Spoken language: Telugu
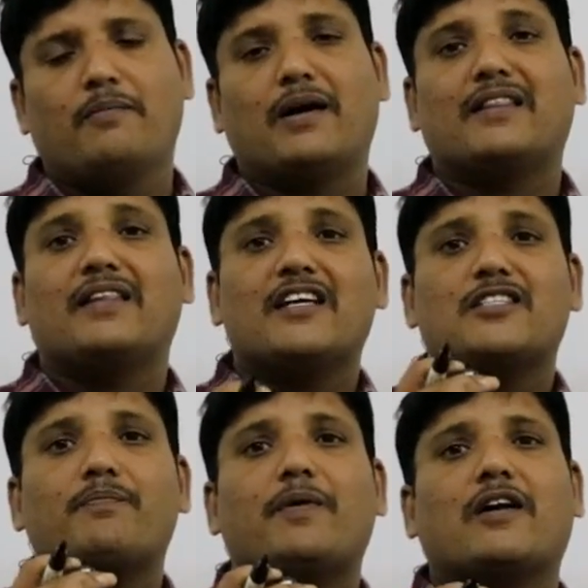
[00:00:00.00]
మన
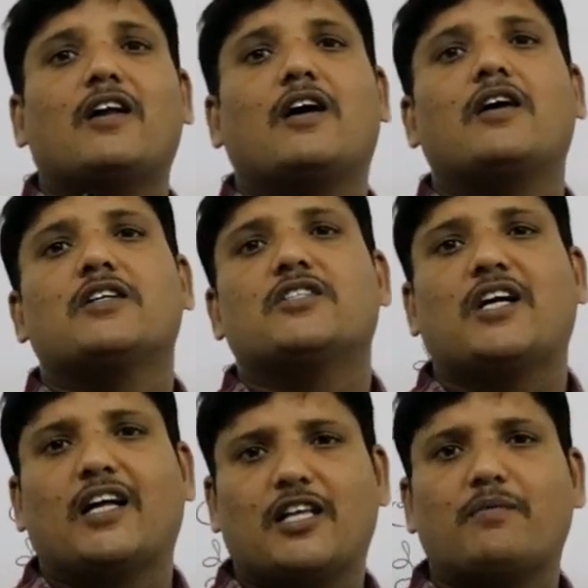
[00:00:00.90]
దేశం పట్ల
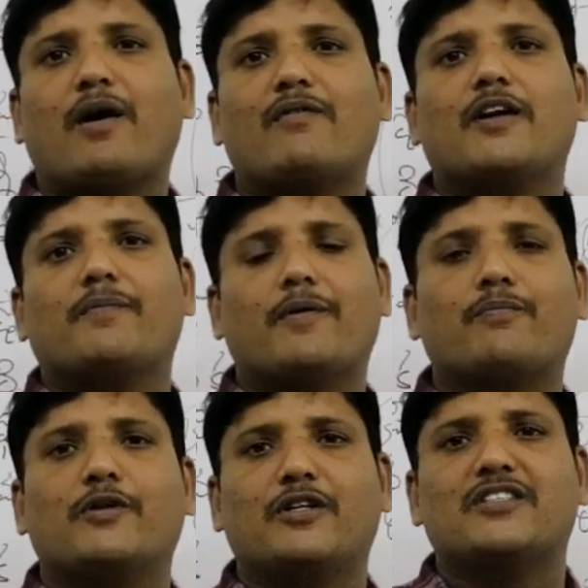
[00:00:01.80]
జాతీయ భావాన్ని
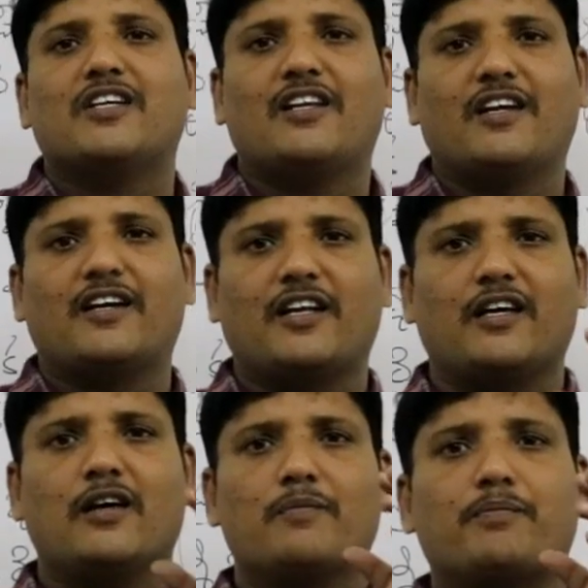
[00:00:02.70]
పెంపొందించాలి అంటే
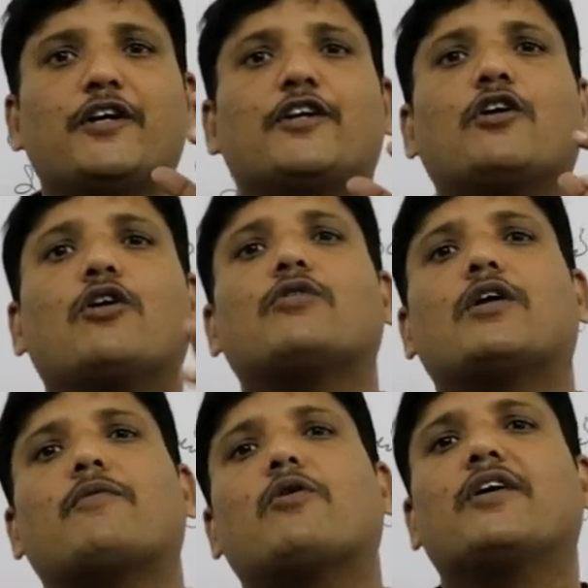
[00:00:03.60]
పీఠికలో
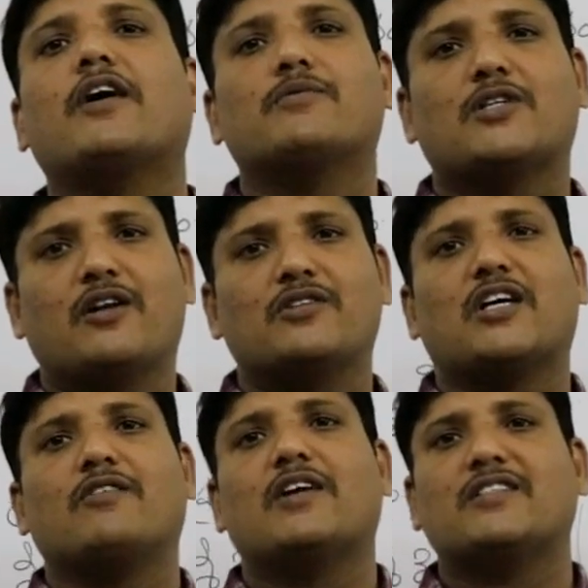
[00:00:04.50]
ఉన్న మౌలిక అంశాలను
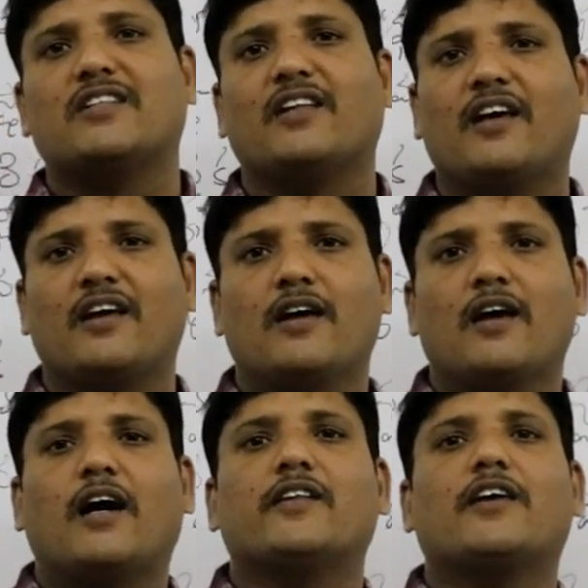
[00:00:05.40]
చదవాల్సిందే
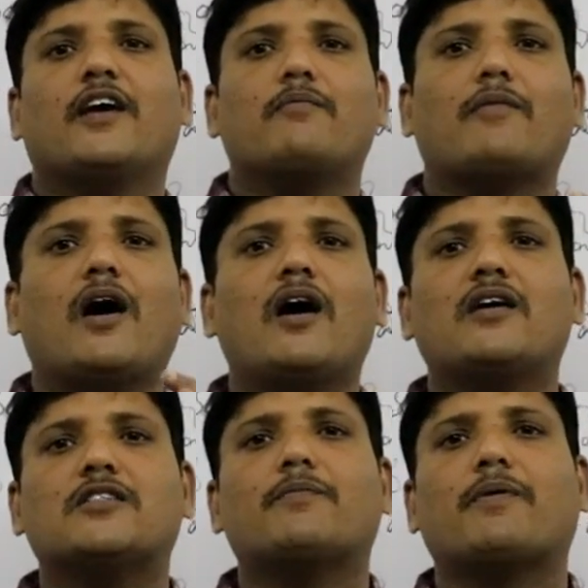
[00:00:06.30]
అందుకే
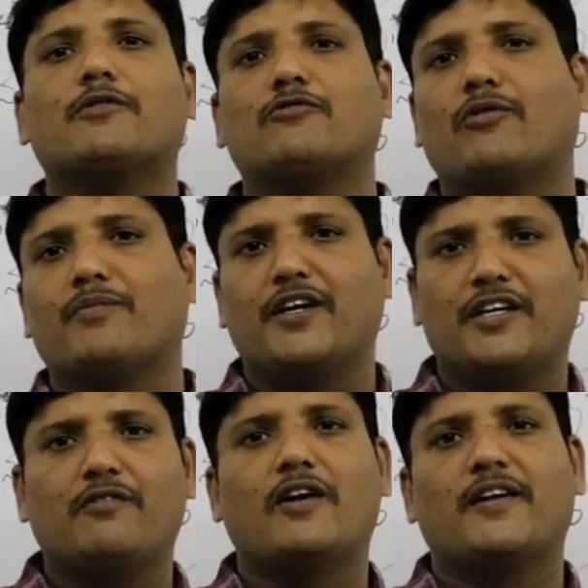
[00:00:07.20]
మహారాష్ట్ర ప్రభుత్వం
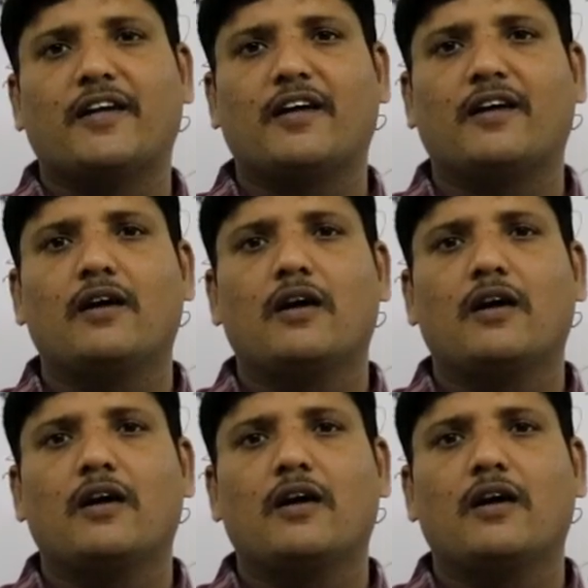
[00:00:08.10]
ఇటీవలనే